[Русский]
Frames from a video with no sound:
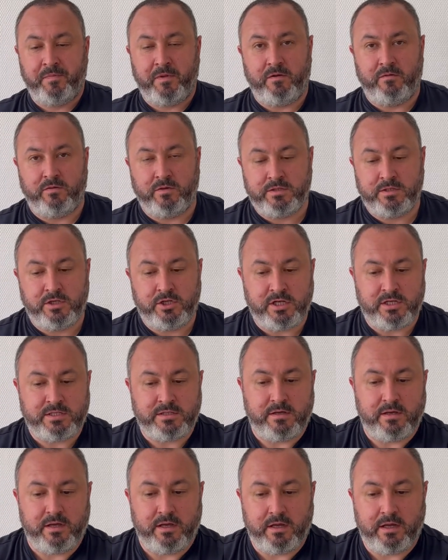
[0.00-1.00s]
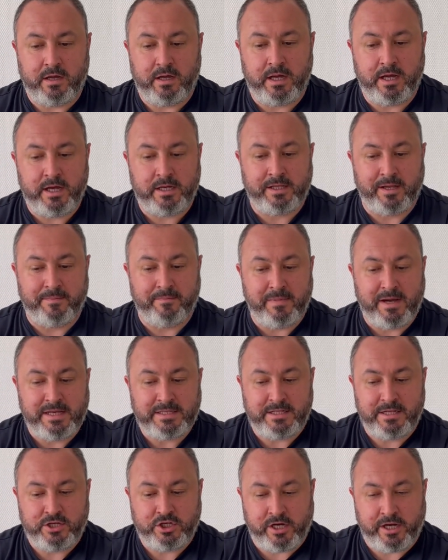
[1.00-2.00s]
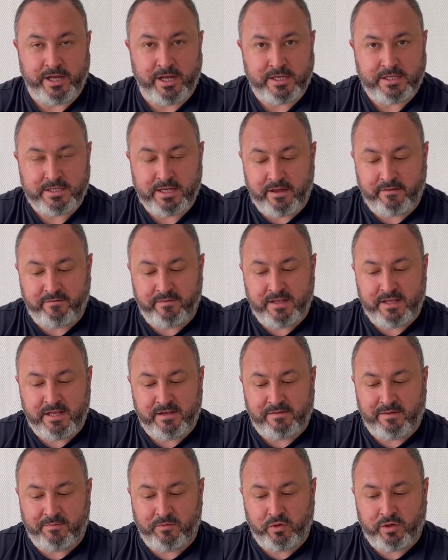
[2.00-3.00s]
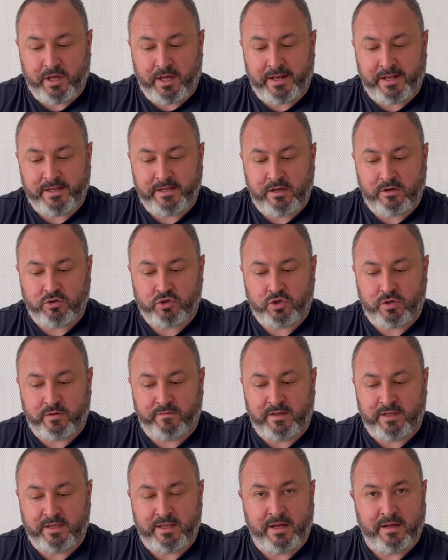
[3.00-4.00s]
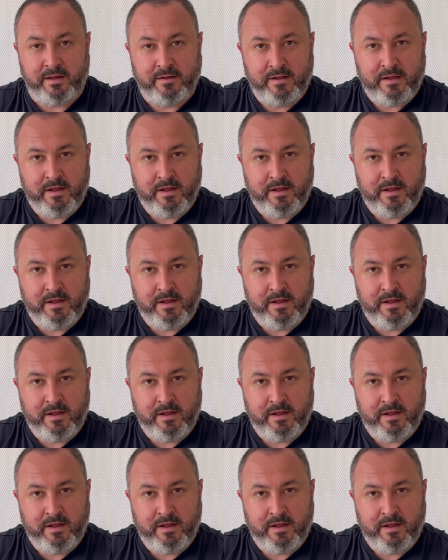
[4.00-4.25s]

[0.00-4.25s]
Вот сейчас Ах, там маслечко, я не знаю, видно вам. Ну, я надеюсь, что видно.